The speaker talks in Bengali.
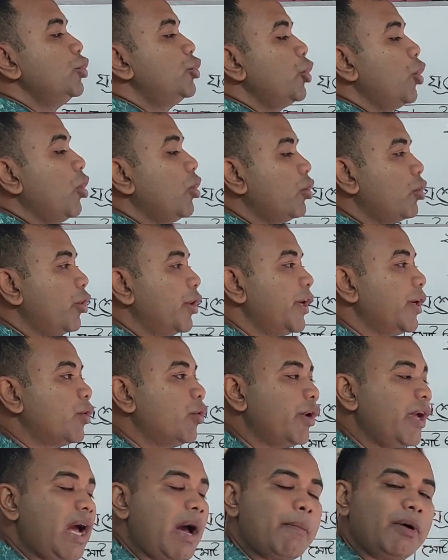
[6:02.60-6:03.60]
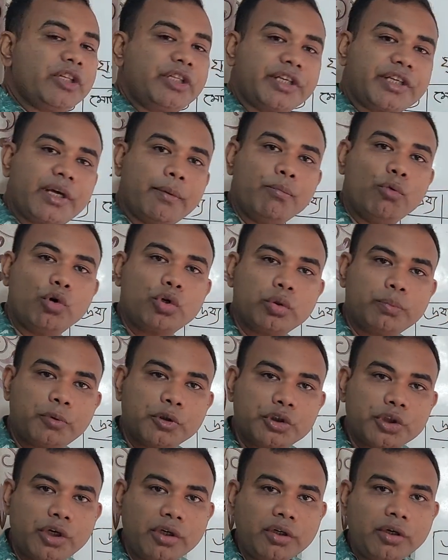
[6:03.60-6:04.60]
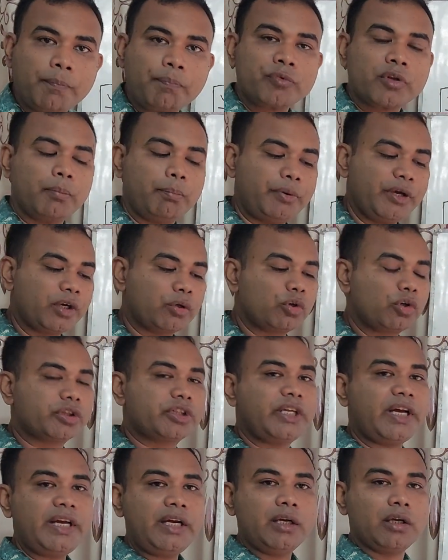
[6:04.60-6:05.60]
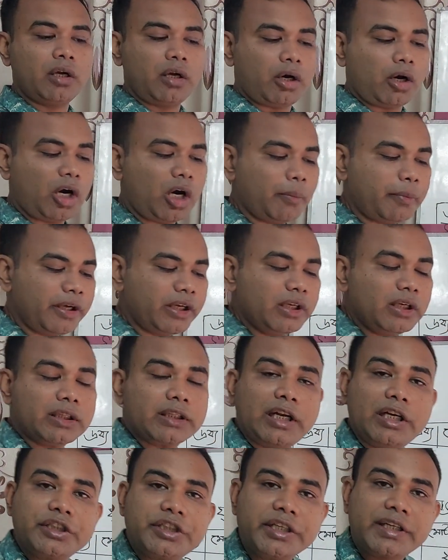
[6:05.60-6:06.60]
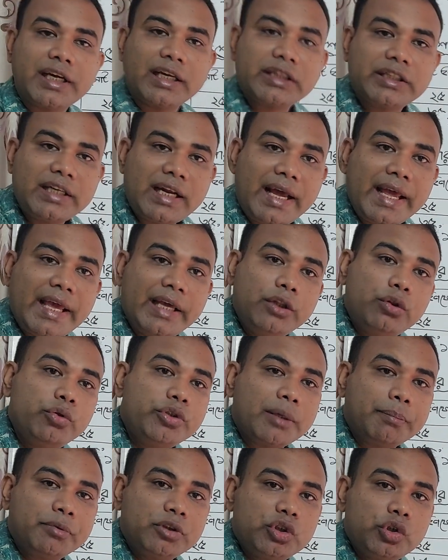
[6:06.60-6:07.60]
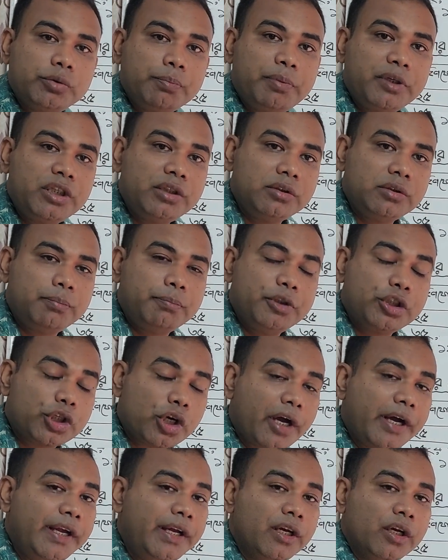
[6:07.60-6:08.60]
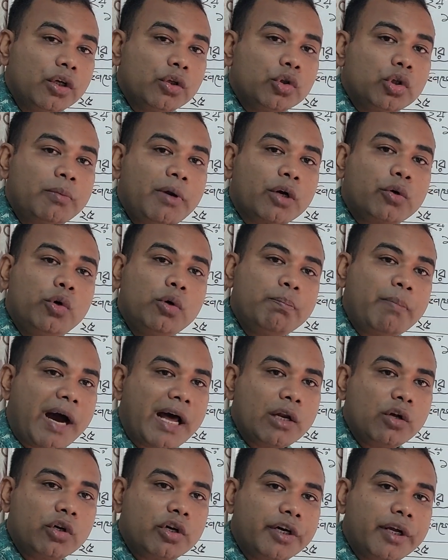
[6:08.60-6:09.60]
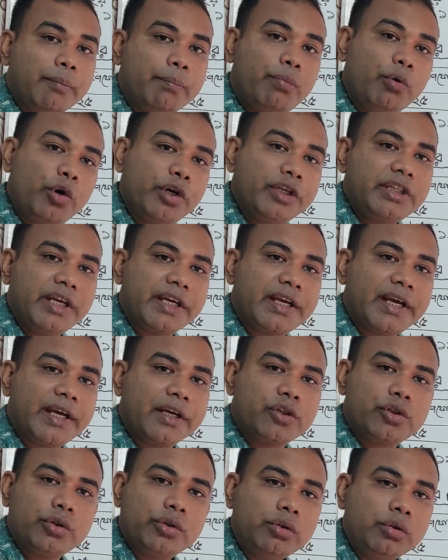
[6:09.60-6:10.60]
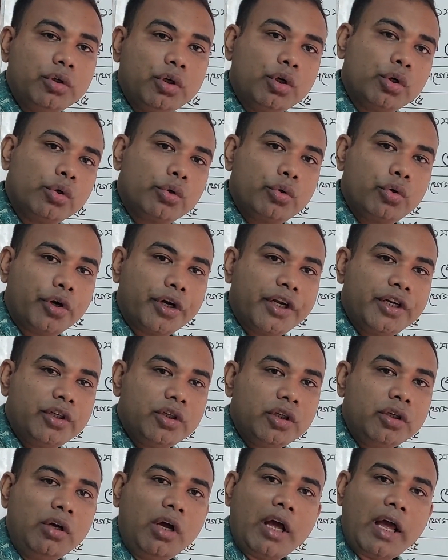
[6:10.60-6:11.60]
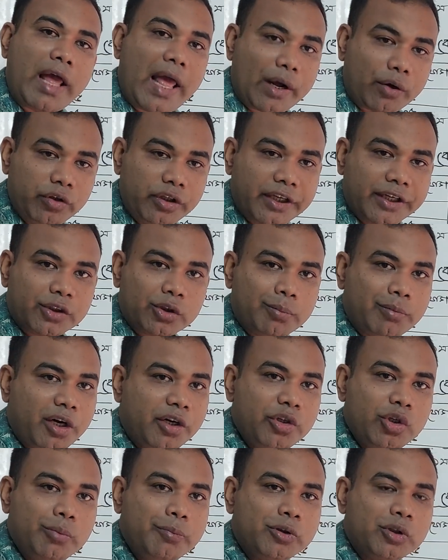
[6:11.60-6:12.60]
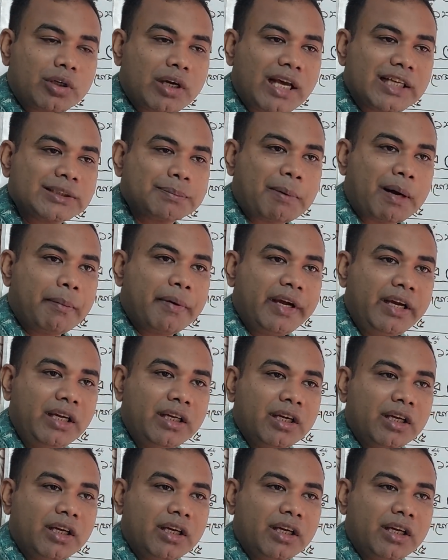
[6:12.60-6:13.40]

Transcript: যোগ করে করে আমাদেরকে মোট উপযোগ বের করতে হবে তাহলে শিক্ষার্থীরা এই দুইটা বিষয় তোমরা খুব ভালো করে বই দেখে একটু করে নিও এখন থেকে তোমরা নিয়মিত ক্লাস পাবে